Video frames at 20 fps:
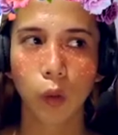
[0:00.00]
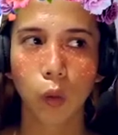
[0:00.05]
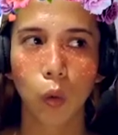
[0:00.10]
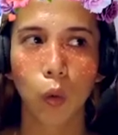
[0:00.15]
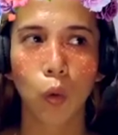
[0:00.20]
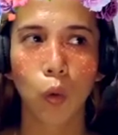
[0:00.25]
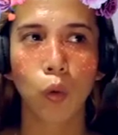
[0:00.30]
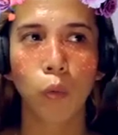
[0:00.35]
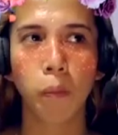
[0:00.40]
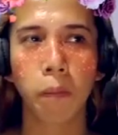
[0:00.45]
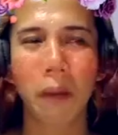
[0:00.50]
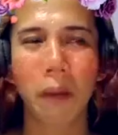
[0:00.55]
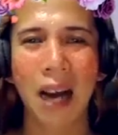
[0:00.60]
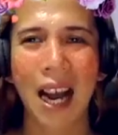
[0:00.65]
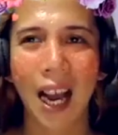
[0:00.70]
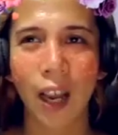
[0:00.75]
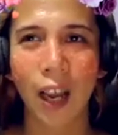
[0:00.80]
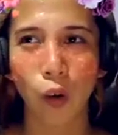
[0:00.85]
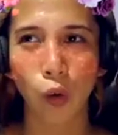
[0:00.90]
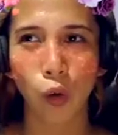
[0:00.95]
kung
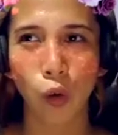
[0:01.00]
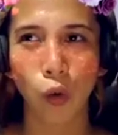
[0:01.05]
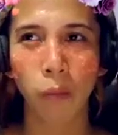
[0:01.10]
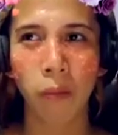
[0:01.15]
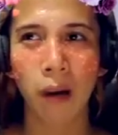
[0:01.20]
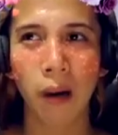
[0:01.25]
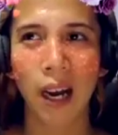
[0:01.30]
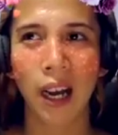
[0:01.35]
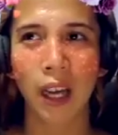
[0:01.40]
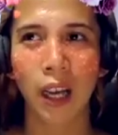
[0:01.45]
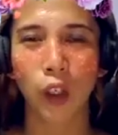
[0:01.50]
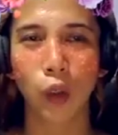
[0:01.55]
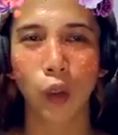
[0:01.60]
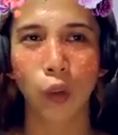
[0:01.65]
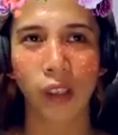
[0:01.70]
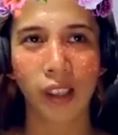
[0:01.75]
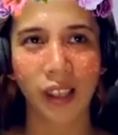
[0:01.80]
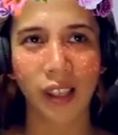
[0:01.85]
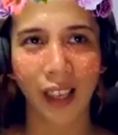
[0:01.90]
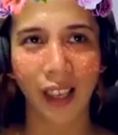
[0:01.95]
paano ba
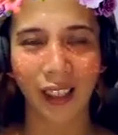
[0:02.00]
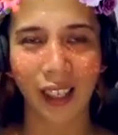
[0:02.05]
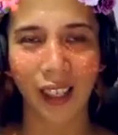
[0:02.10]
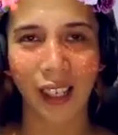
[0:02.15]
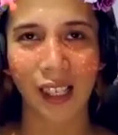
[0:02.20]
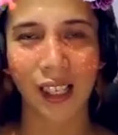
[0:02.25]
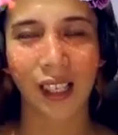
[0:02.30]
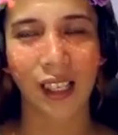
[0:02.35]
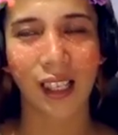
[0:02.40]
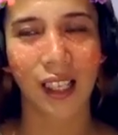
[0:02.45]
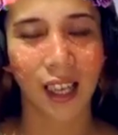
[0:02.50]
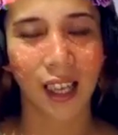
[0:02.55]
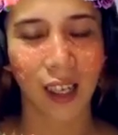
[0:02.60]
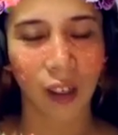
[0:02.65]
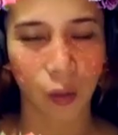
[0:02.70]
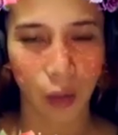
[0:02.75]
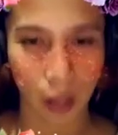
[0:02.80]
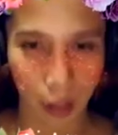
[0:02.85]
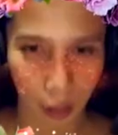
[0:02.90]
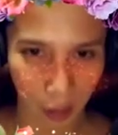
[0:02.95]
yung settings
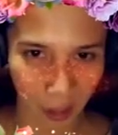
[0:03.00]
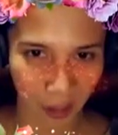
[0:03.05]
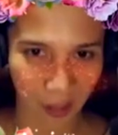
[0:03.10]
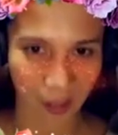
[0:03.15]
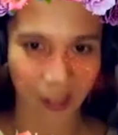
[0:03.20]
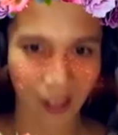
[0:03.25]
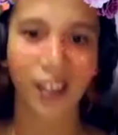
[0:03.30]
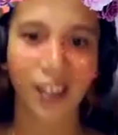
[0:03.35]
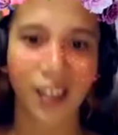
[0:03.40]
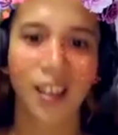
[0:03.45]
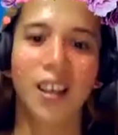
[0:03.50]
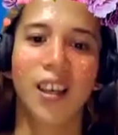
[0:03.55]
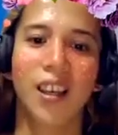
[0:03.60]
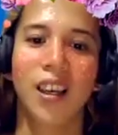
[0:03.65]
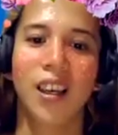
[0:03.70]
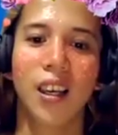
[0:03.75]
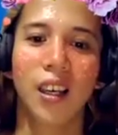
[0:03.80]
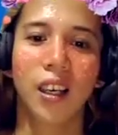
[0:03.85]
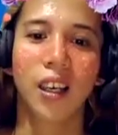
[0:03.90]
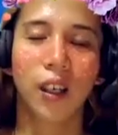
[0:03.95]
ng CRISP,
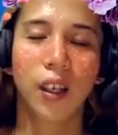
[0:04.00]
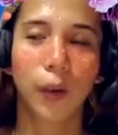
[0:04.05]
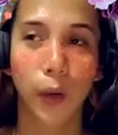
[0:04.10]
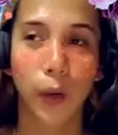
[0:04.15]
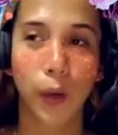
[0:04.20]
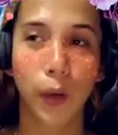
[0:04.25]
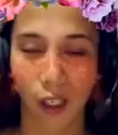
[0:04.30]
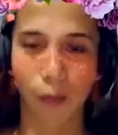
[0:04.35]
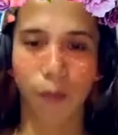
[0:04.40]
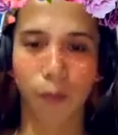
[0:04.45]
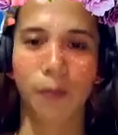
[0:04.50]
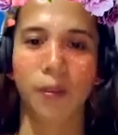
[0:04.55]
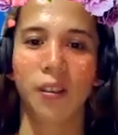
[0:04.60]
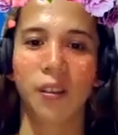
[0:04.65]
CRISP